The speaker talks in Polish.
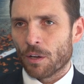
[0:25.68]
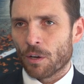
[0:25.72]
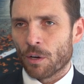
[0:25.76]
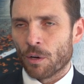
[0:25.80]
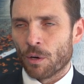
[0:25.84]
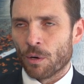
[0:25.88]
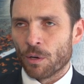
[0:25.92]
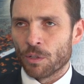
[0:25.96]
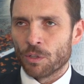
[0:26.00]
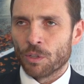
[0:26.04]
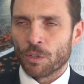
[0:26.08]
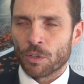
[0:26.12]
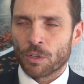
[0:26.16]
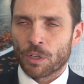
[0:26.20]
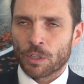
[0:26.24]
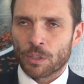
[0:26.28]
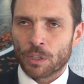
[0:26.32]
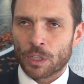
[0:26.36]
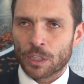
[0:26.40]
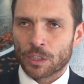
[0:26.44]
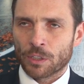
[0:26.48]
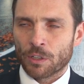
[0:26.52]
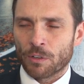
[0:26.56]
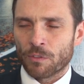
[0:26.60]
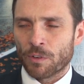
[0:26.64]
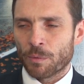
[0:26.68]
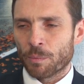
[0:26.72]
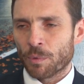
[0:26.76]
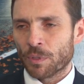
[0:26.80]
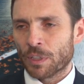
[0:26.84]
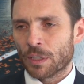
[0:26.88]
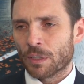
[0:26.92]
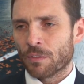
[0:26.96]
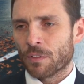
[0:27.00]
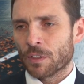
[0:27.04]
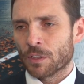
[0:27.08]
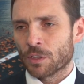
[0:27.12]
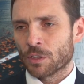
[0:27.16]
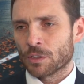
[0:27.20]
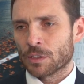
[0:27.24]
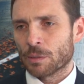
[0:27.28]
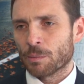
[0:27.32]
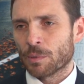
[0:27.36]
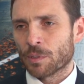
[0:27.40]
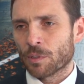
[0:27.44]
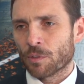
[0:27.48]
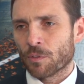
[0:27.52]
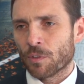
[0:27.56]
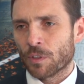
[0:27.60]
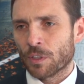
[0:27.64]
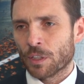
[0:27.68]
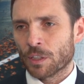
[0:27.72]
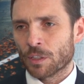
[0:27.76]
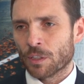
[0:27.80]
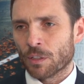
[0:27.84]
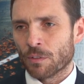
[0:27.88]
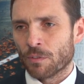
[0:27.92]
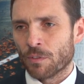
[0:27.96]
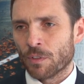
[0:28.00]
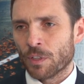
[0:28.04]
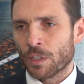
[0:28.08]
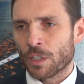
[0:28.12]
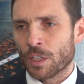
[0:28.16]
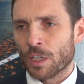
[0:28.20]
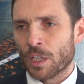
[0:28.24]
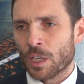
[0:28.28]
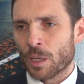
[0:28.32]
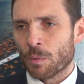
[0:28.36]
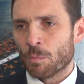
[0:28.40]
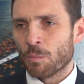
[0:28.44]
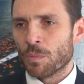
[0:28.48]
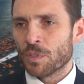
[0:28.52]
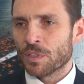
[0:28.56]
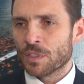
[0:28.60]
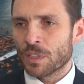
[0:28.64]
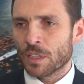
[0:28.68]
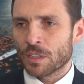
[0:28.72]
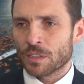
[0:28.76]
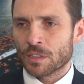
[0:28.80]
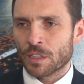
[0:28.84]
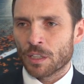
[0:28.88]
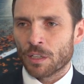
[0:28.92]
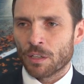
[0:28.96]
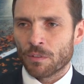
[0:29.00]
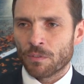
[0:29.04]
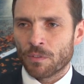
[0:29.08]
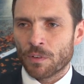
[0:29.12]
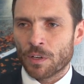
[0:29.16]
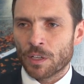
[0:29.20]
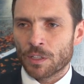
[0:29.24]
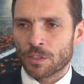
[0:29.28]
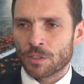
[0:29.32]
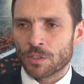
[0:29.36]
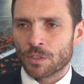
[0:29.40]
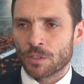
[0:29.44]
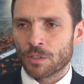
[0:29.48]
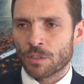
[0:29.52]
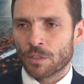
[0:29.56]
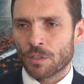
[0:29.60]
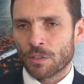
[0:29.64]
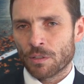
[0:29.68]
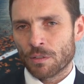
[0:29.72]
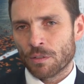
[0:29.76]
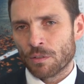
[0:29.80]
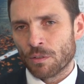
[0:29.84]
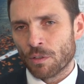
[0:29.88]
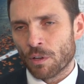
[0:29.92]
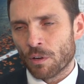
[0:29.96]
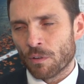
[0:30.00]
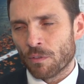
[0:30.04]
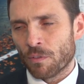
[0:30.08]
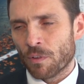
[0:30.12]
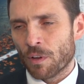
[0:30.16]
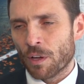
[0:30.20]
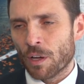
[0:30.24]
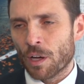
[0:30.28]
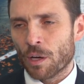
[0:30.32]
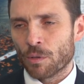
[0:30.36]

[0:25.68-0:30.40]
o dodatkowe ponad 2000 m2, by zainstalować nowe